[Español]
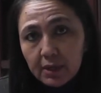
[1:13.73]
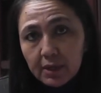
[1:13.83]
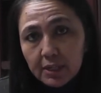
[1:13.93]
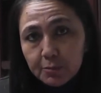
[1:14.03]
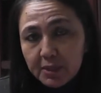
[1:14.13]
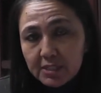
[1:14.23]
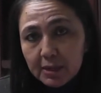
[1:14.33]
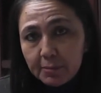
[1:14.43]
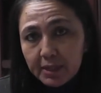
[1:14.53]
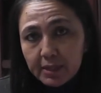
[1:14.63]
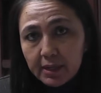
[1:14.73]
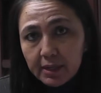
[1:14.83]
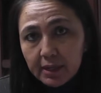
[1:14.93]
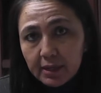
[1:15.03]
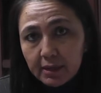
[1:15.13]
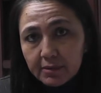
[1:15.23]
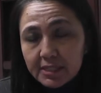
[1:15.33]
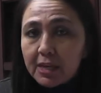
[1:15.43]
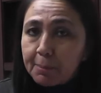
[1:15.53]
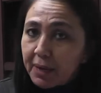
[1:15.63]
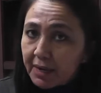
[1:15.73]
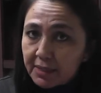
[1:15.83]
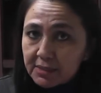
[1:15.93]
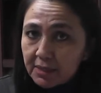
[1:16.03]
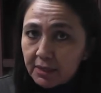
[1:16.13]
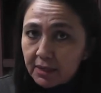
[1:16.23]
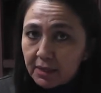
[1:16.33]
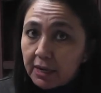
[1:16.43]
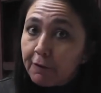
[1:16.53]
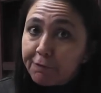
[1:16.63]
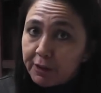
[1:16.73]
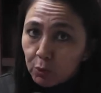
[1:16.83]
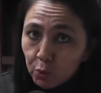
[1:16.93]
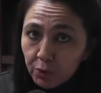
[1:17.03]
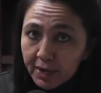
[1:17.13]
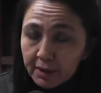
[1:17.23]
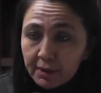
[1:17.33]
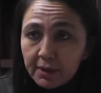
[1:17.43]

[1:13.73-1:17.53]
es precisamente que desaparece la figura